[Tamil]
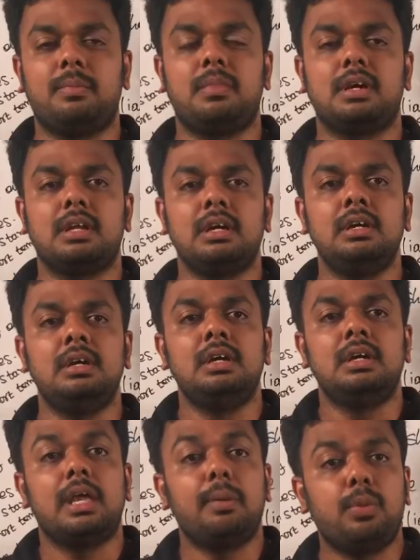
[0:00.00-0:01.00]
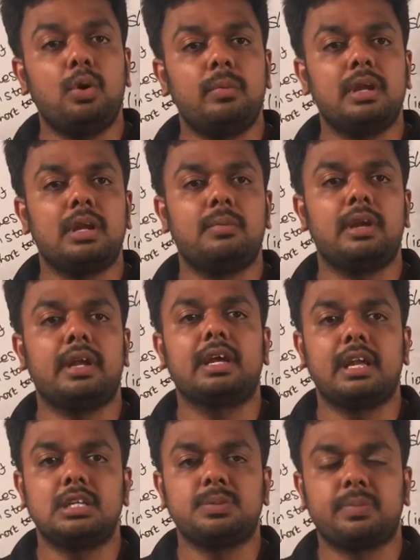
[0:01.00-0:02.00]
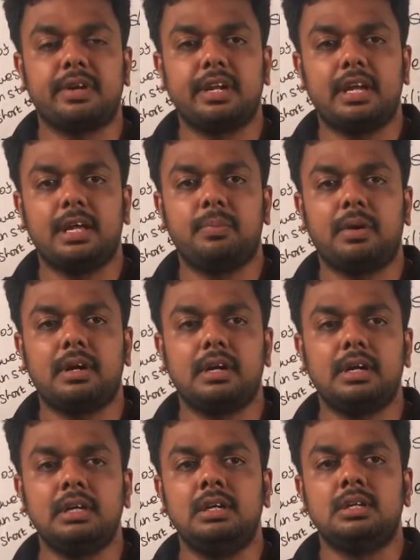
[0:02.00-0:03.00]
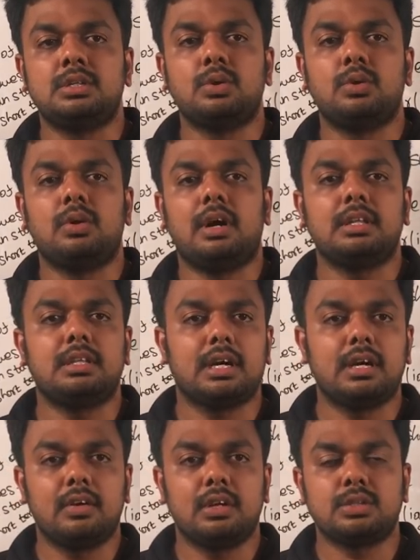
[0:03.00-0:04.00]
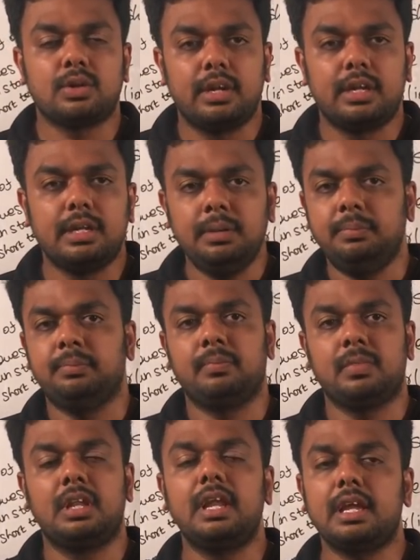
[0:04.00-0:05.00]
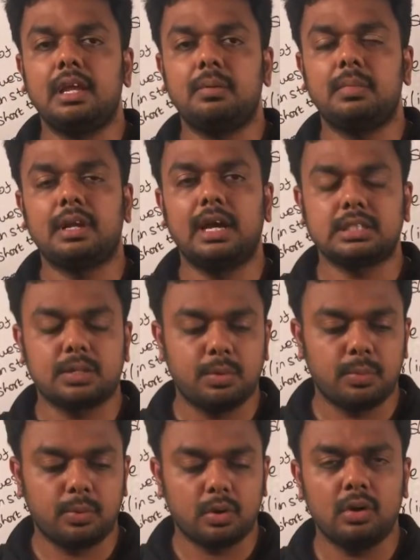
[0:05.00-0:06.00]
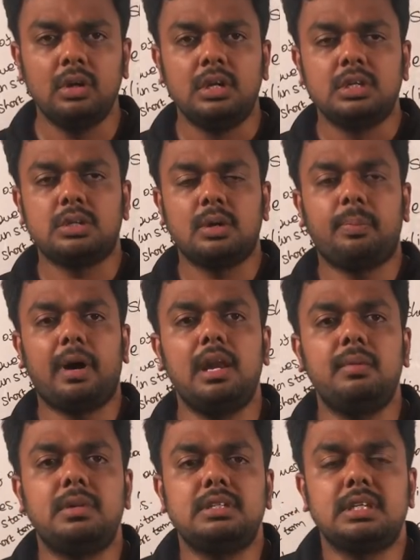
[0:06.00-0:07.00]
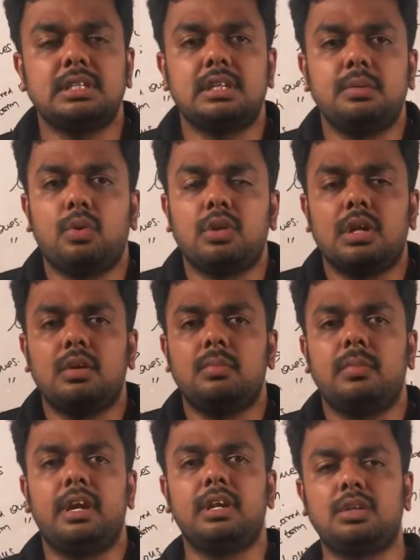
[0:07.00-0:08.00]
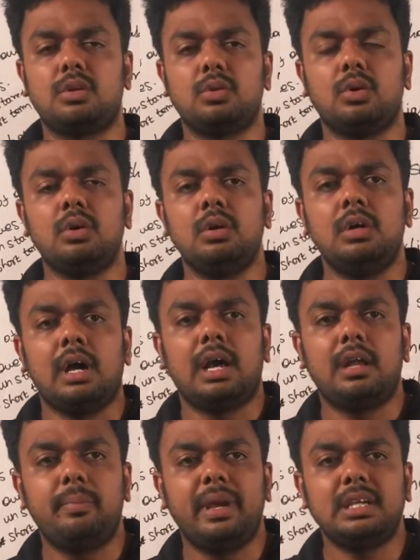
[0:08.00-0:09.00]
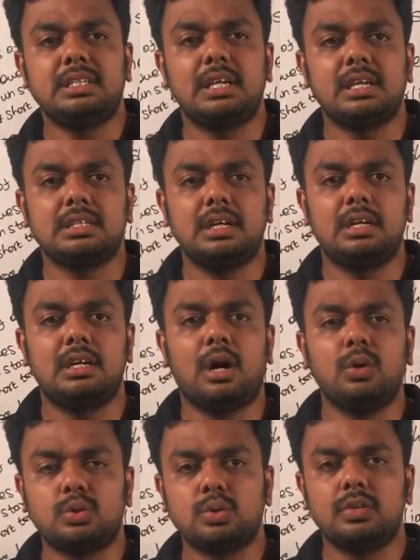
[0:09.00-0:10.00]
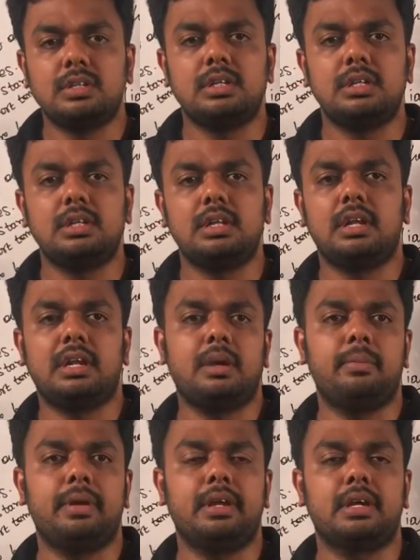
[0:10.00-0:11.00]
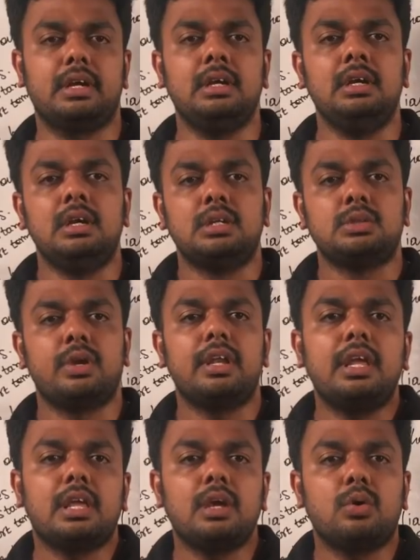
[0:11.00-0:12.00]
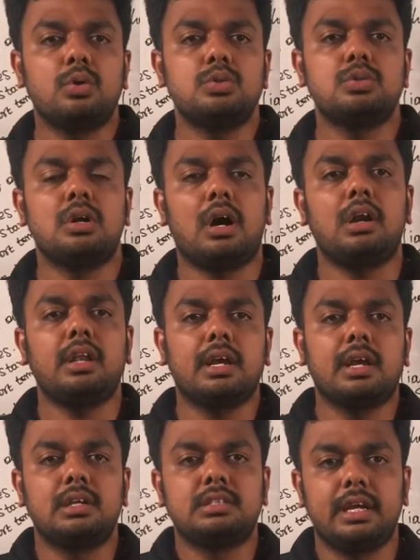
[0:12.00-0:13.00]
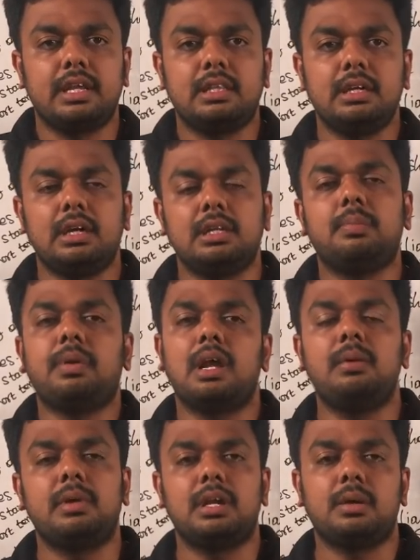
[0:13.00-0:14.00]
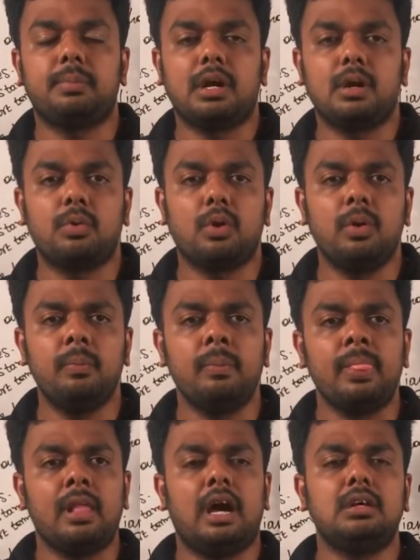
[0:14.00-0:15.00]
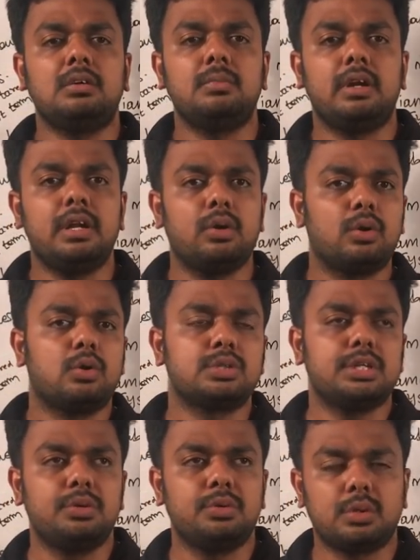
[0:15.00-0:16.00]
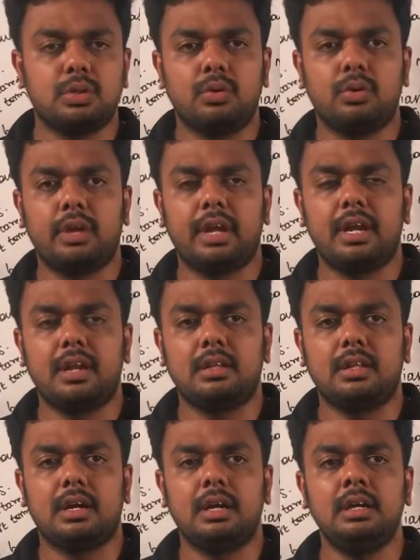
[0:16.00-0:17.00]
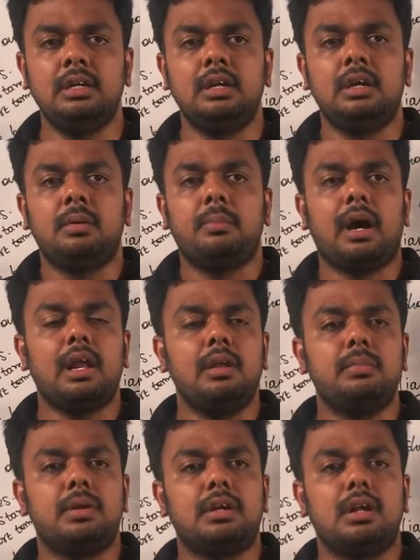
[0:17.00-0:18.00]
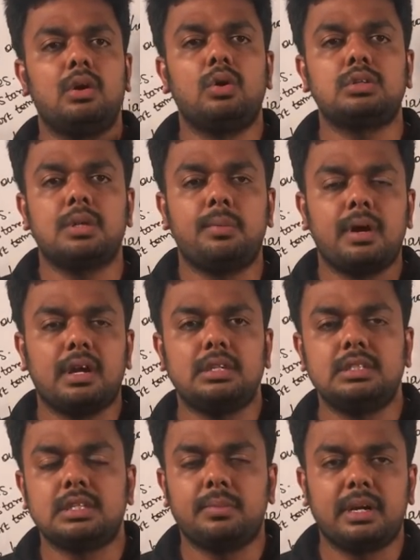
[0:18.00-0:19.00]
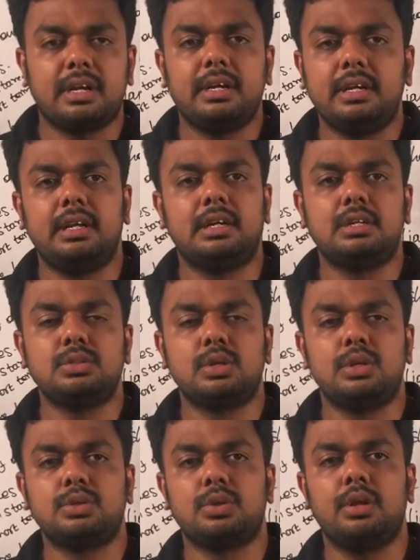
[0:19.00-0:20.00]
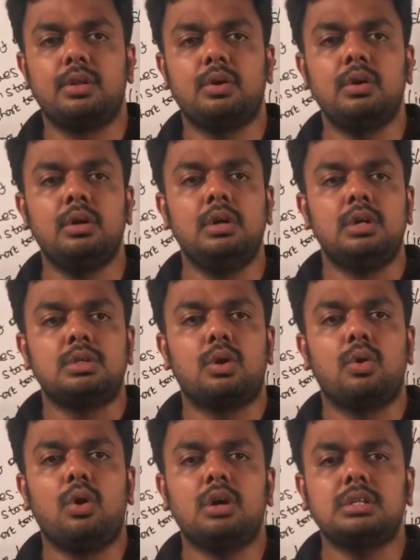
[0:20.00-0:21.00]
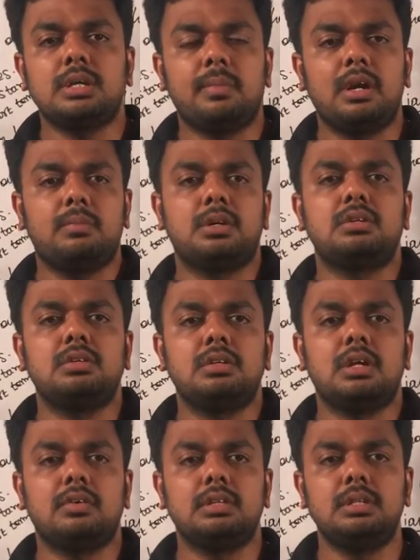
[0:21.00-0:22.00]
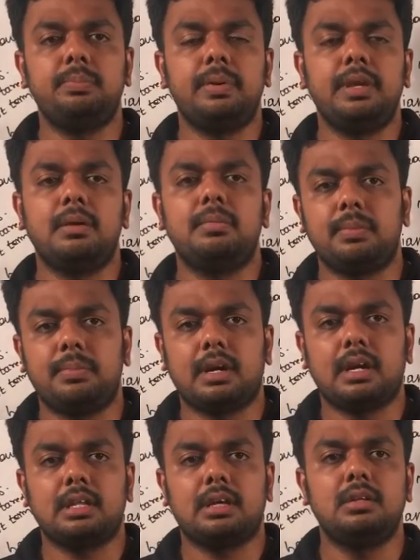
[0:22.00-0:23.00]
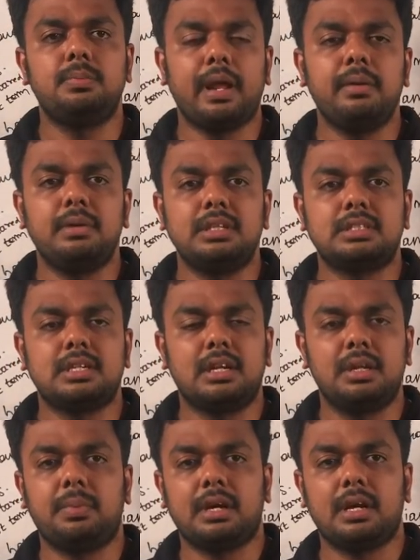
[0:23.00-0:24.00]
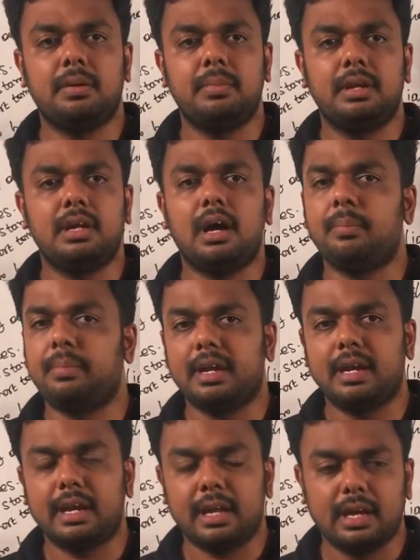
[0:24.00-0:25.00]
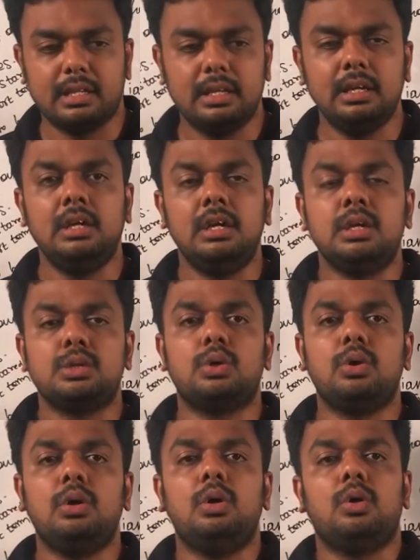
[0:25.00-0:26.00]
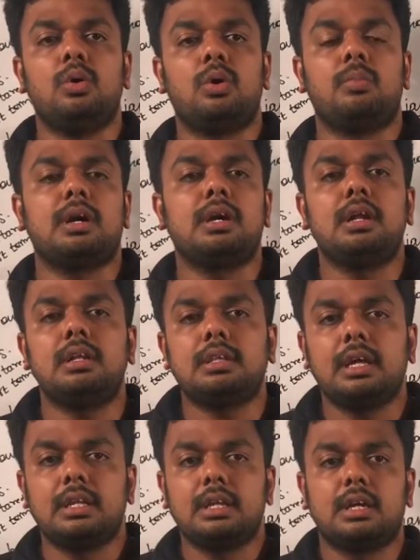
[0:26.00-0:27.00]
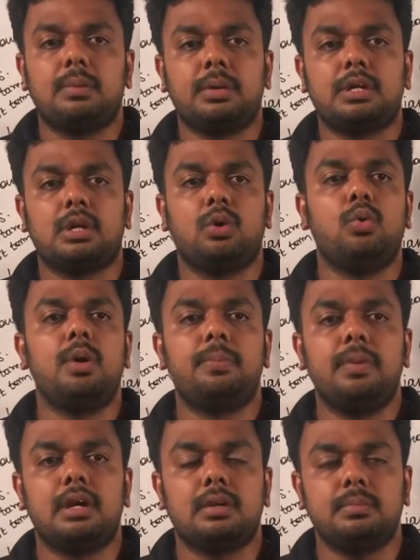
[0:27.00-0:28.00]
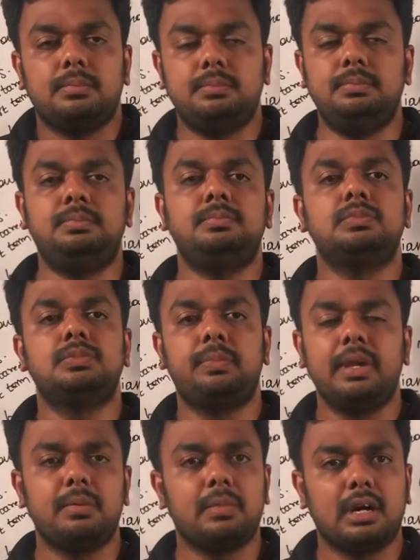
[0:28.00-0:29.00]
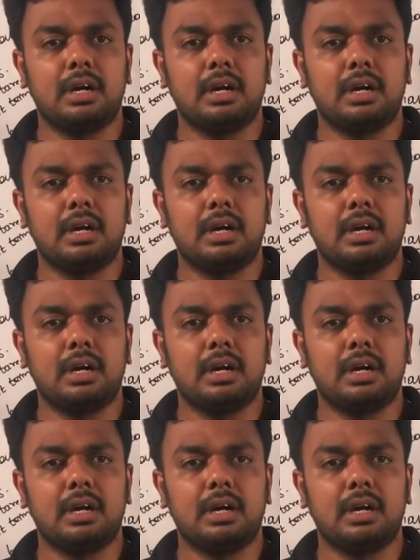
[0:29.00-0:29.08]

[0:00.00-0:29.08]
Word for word: அம்மா தான் எப்போவுமே நம்மளை என்கரேஜ் பண்ணிக்கிட்டே இருப்பாங்க ஸோ அந்த தகவலை சொல்லிவிட்டு இன்றைக்கி நம்ம கிளாஸ்க்கு போக போகிறோம் ஸோ பார்லிமெண்ட் செஷன் போன தடவை நம்ம எடுத்திருந்தோம் அதில் பேசிக்காக சில டவுட்ஸும் வந்து இருந்தது நிறையா பேருக்கு ஸோ இன்றைக்கி கொஞ்சம் ஆர்டிக்கல் சேர்த்து அந்த பார்லிமெண்ட்டை பார்க்க போகிறோம் அதுக்கு முன்னாடி ஒரு கொஸ்டின் ஒருத்தவங்க ஒன்று கேட்டிருந்தாங்க பார்லிமெண்ட்டில் லோக்சபா ராஜ்யசபா ரெண்டு இருக்குன்னு சொல்லி சொல்லியிருந்தோம் ஸோ லோக்சபாவில் மட்டும்தான் வந்து பிஎம் இருப்பார் அதாவது பிரைம் மினிஸ்டர் இருப்பாரா அப்படின்னா அப்படி கிடையாது ஸோ ஒரு மக்களால் தேர்ந்தெடுக்கப்பட்ட உறுப்பினர் பிஎம்